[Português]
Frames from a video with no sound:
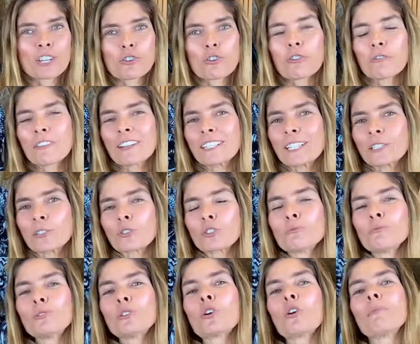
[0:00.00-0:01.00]
de convencer todo
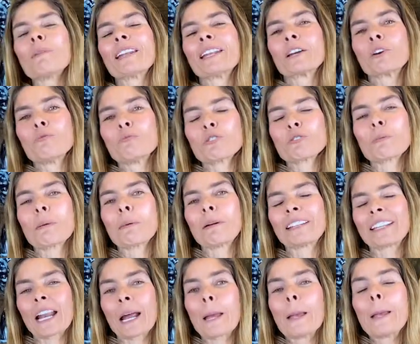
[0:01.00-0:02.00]
mundo a comer legumes de uma
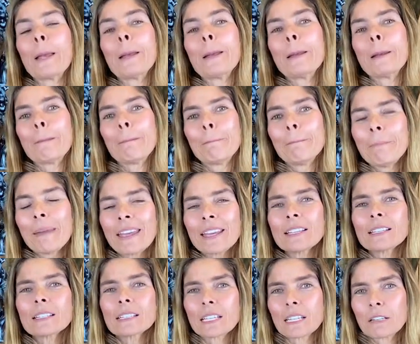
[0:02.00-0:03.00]
maneira bem
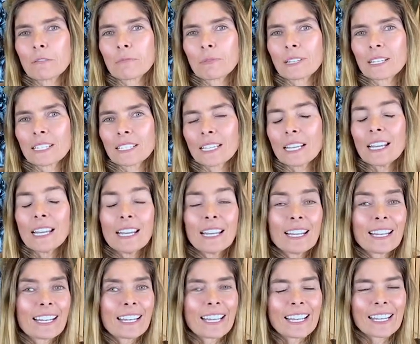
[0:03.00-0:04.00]
simples.
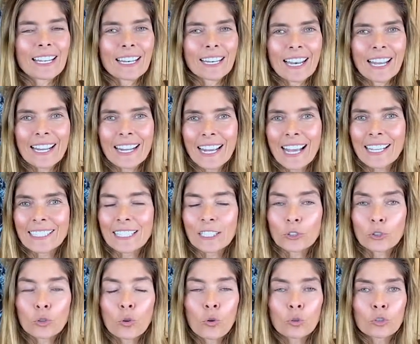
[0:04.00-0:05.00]
Lá em casa
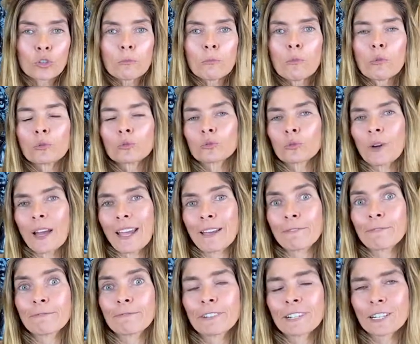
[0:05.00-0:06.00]
todo mundo é
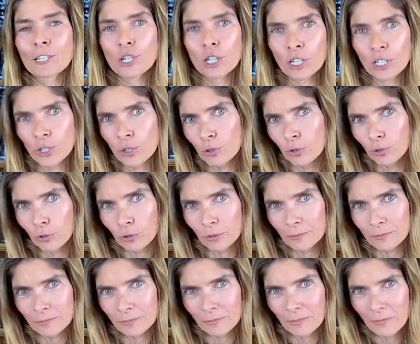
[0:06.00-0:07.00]
fã de risoto.
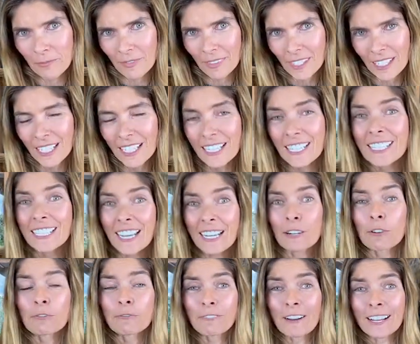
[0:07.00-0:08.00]
E sabe o
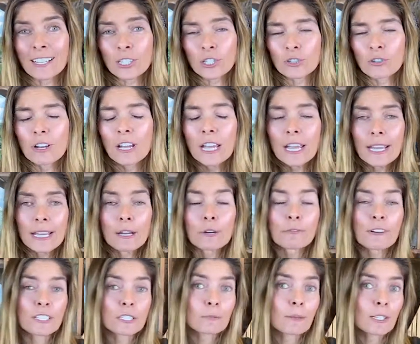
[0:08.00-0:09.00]
que eu faço? Eu
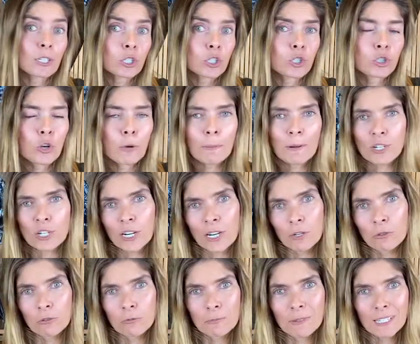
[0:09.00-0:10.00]
faço uma sopa de
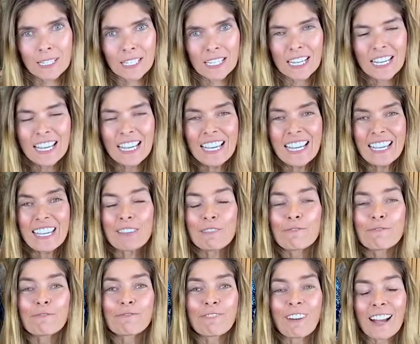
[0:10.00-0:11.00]
legumes e
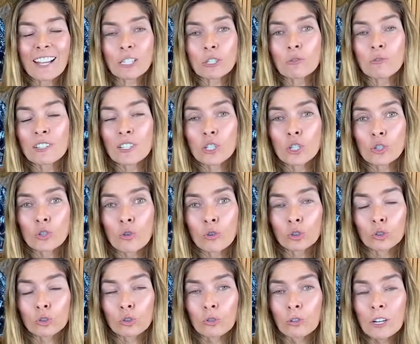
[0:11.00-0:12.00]
faço um
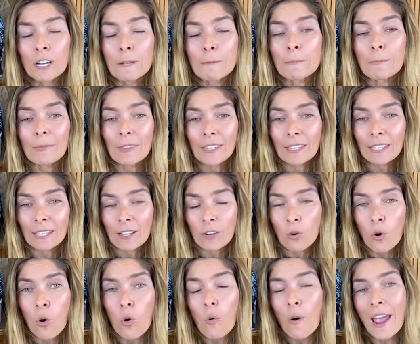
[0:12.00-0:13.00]
risoto
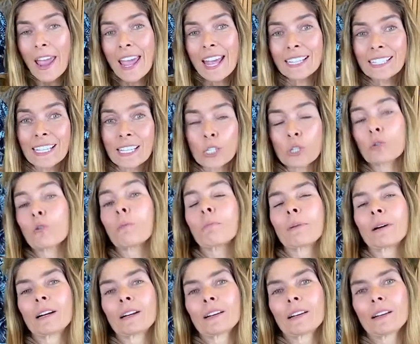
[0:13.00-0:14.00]
com essa
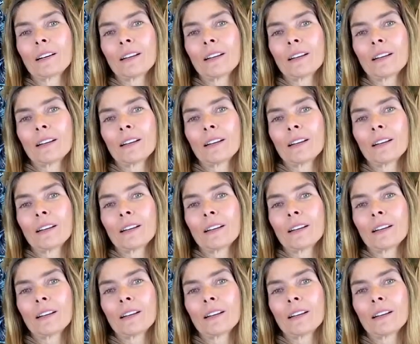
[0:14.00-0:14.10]
sopa